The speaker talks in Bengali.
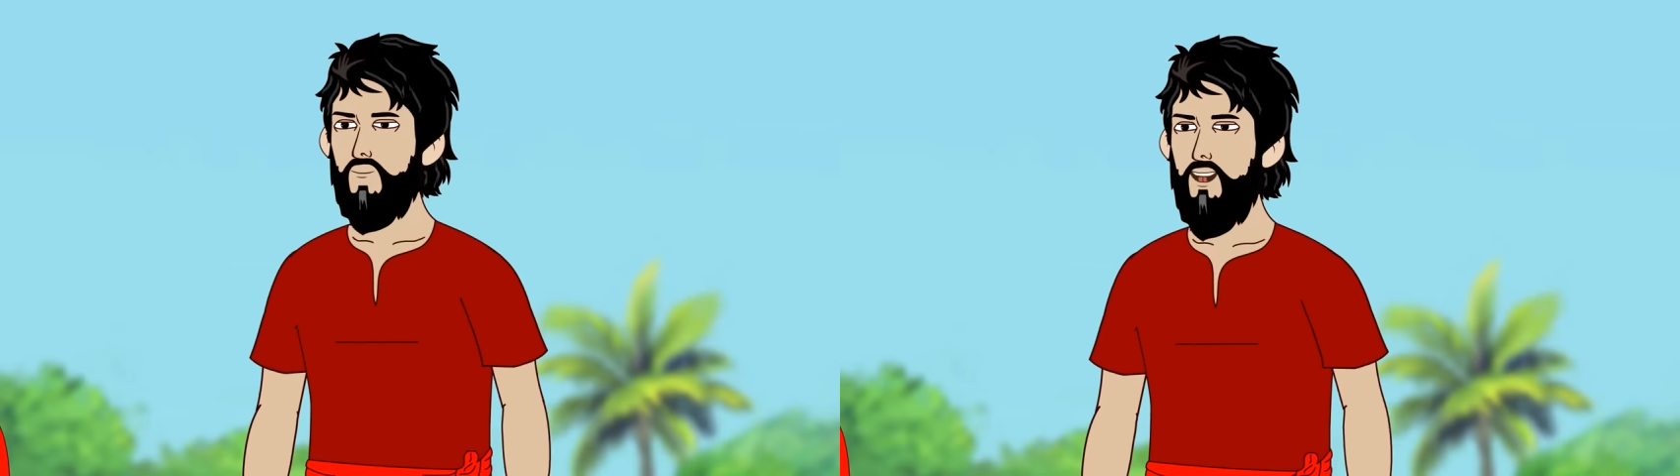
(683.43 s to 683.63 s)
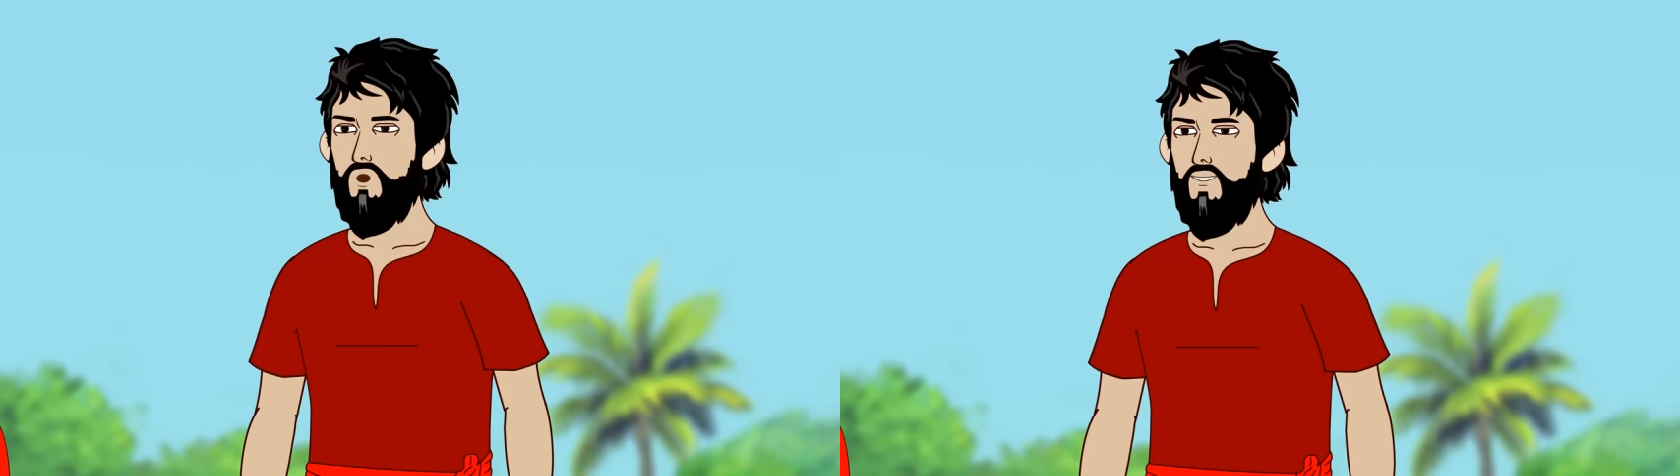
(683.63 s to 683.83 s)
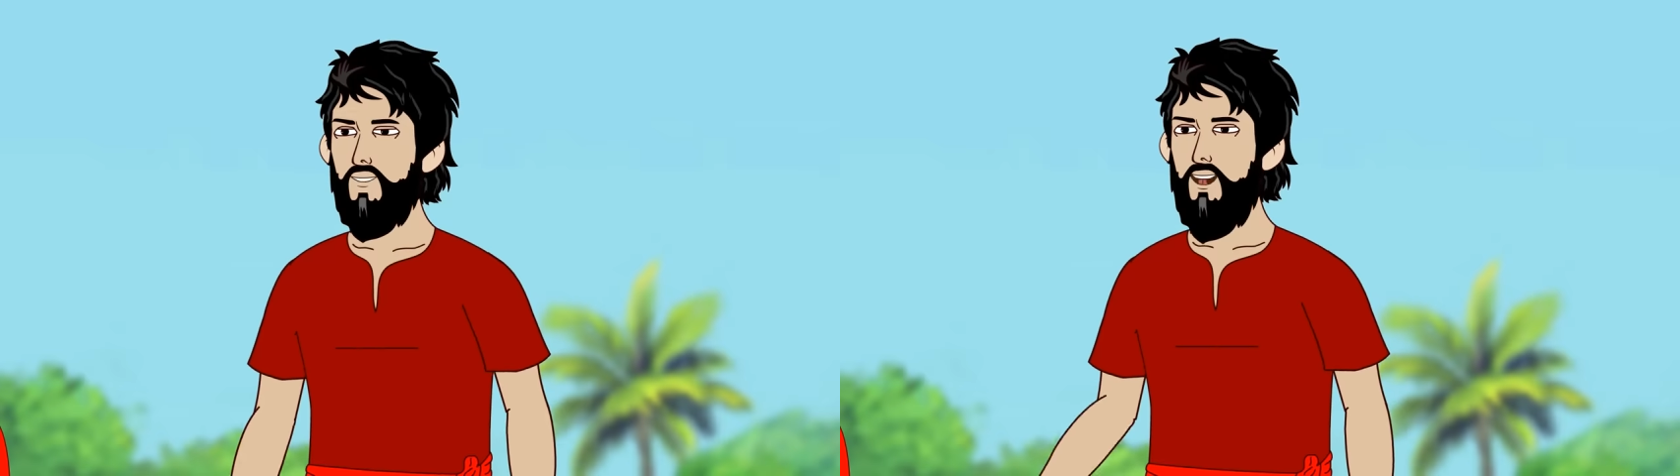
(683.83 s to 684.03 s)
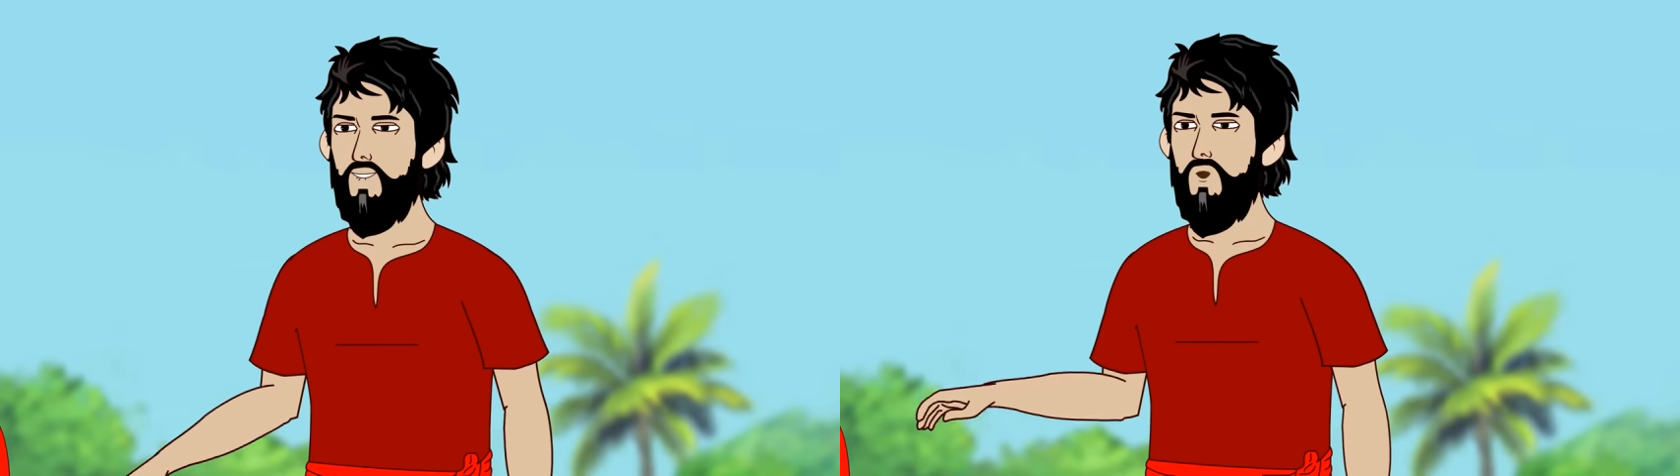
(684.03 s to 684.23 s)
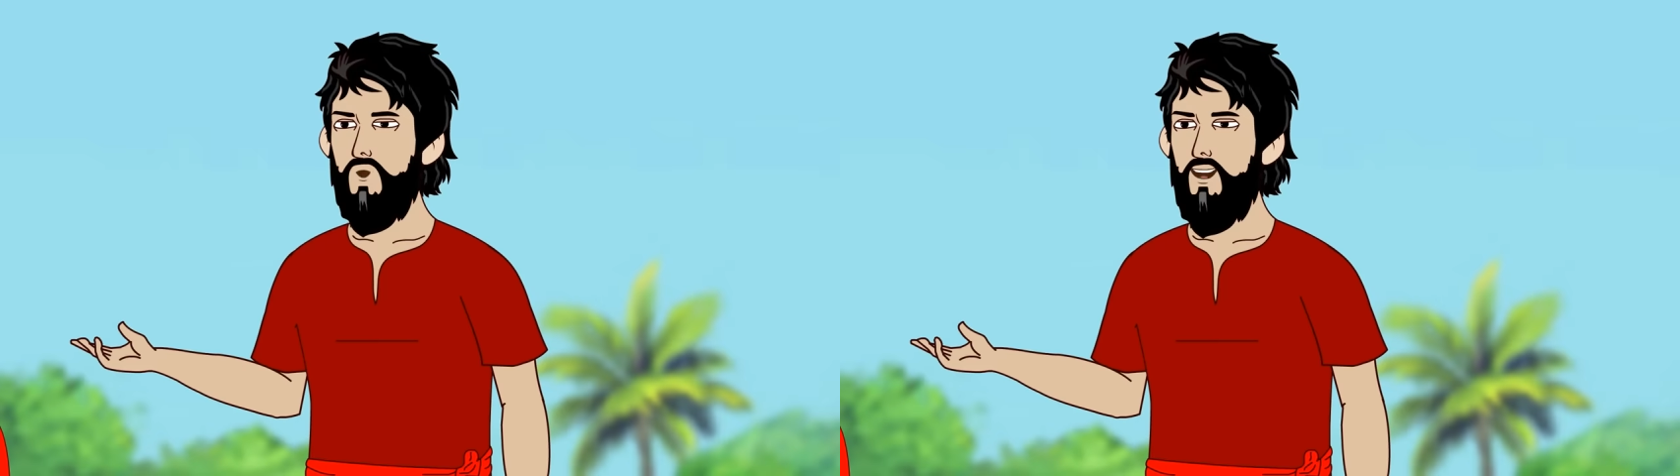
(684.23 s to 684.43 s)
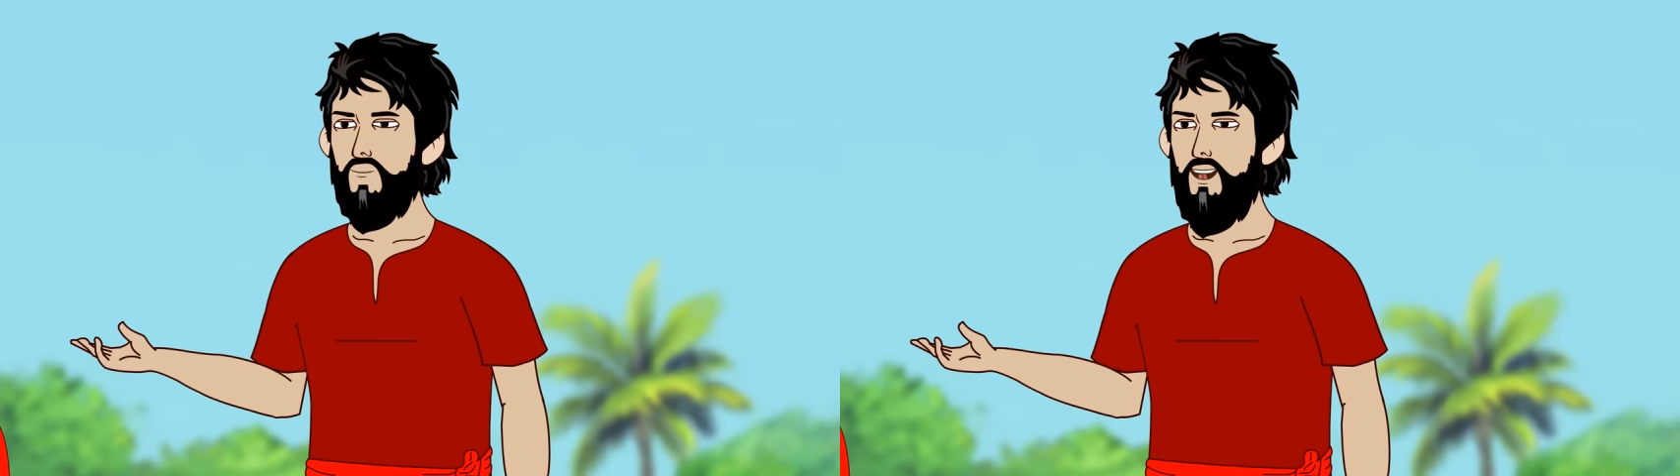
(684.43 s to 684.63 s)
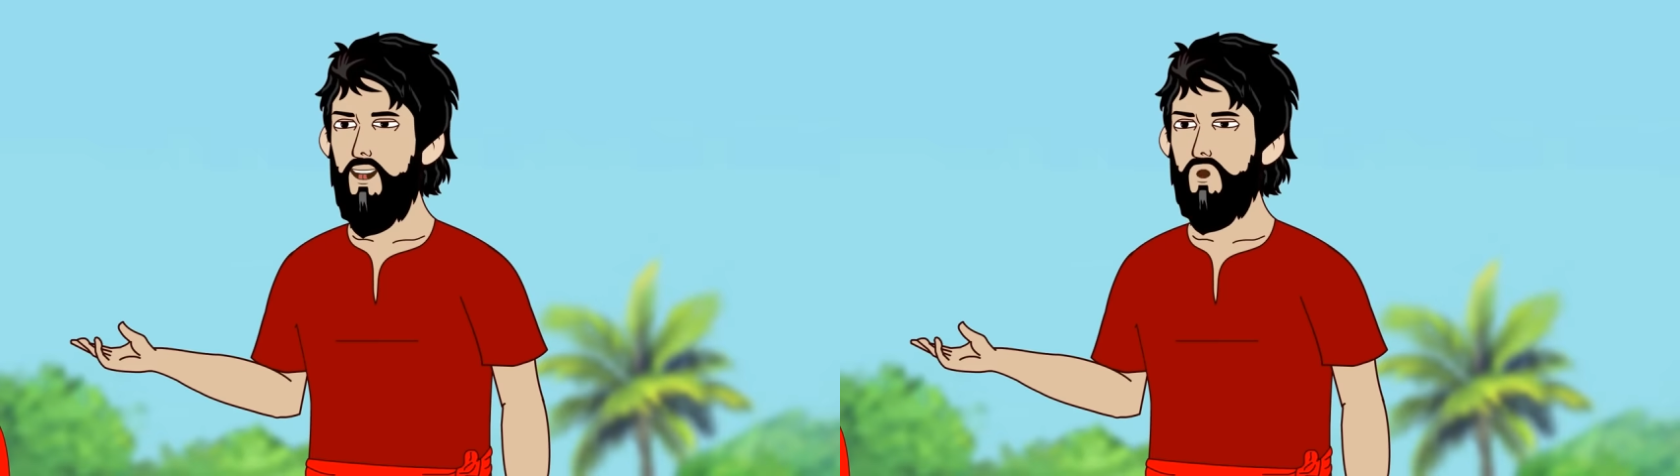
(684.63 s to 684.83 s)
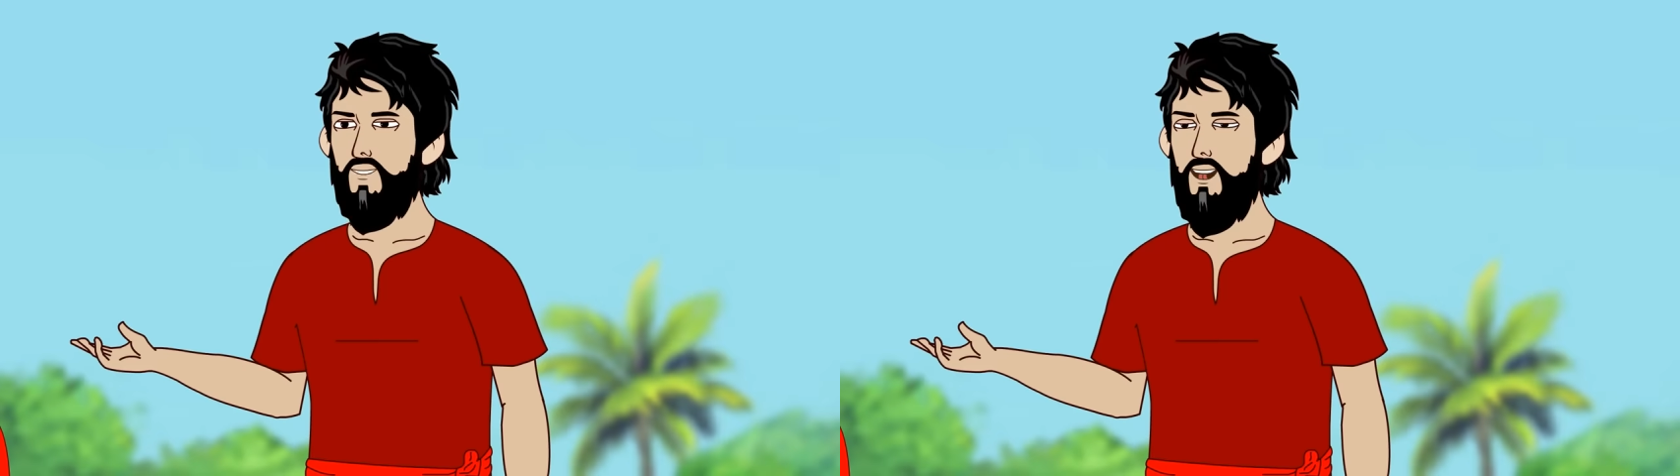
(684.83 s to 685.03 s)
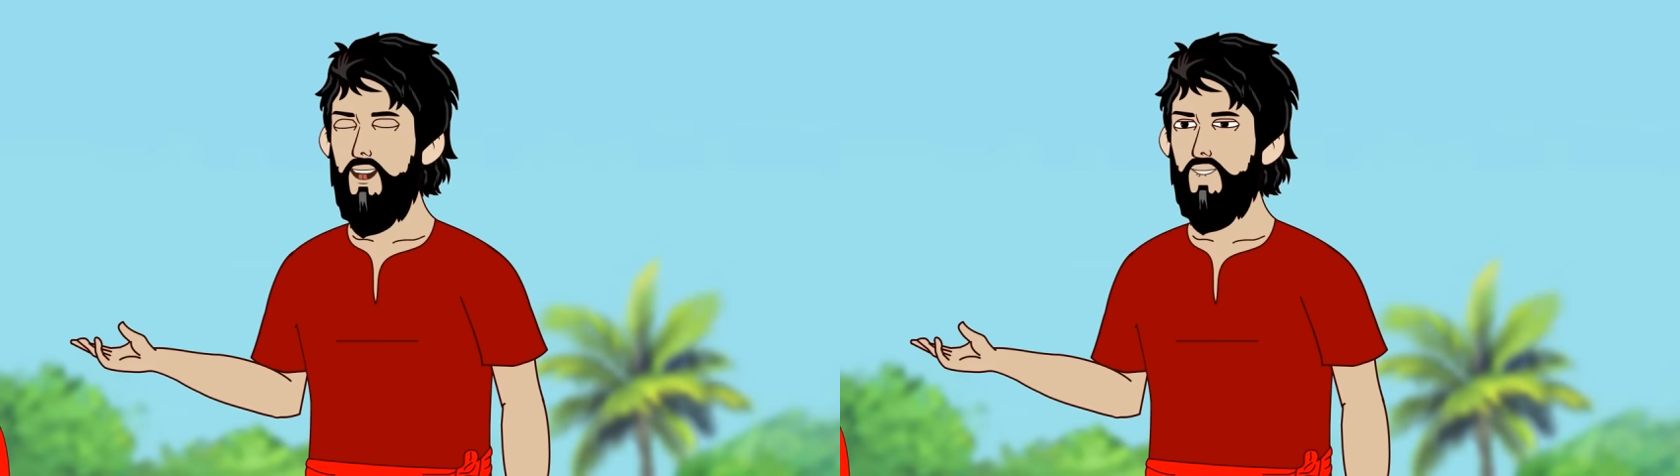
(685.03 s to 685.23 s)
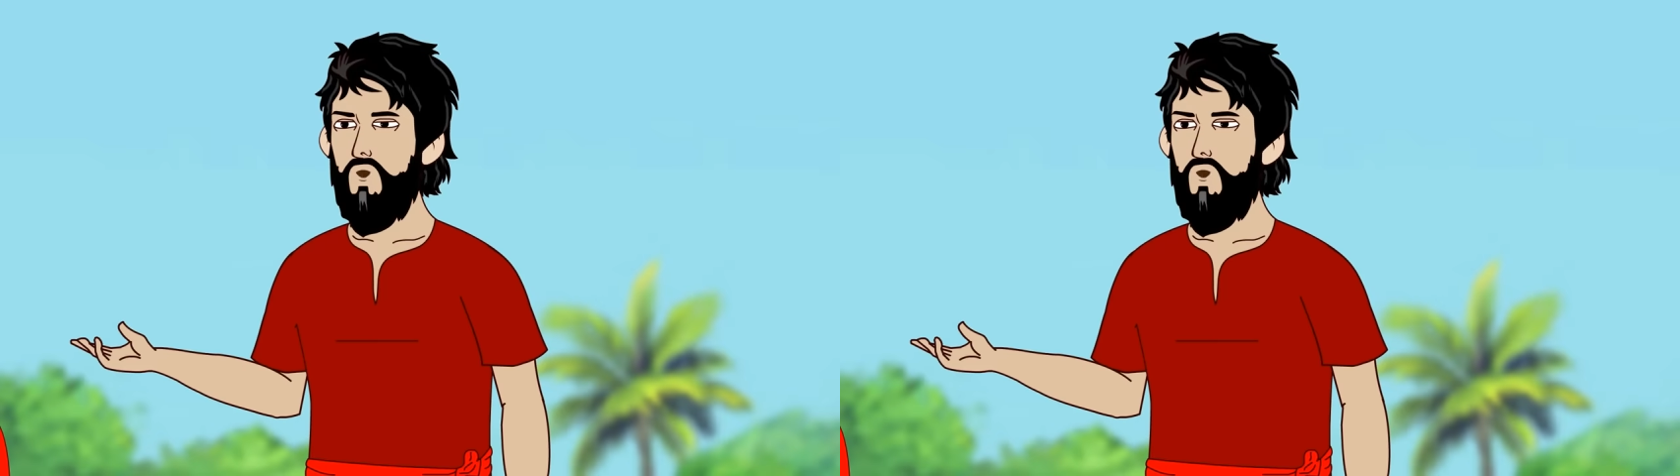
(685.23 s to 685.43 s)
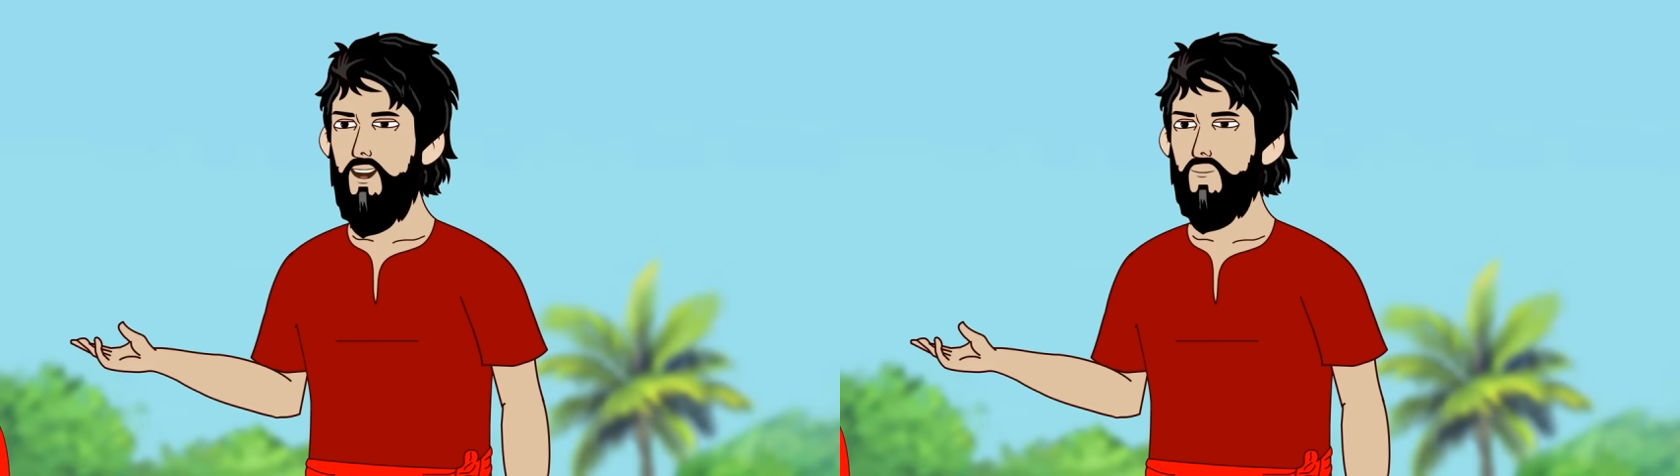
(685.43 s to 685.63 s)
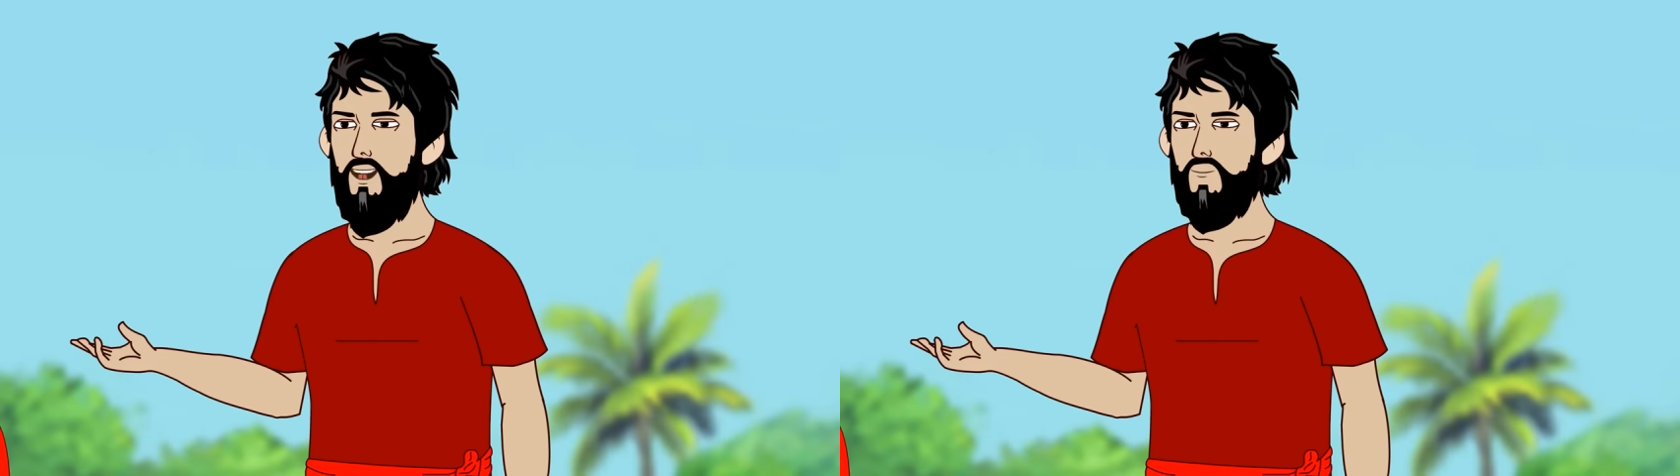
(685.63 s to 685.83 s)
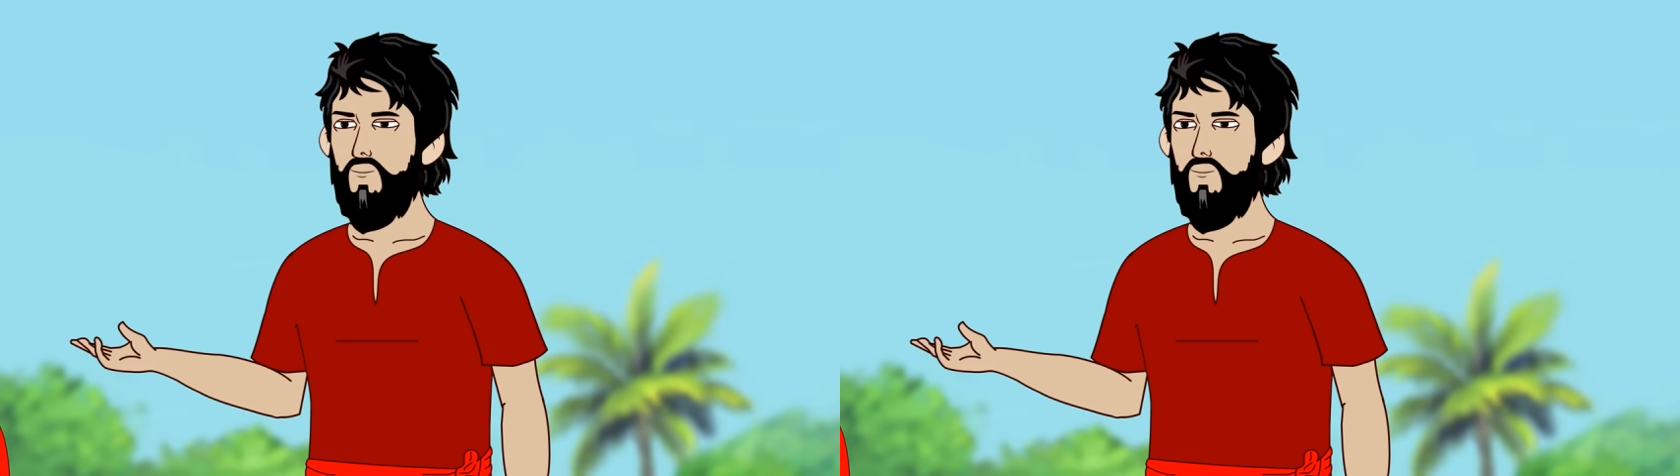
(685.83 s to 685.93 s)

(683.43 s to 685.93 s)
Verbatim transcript: আমাদের সবাইকে অনেক পরিশ্রম করতে হবে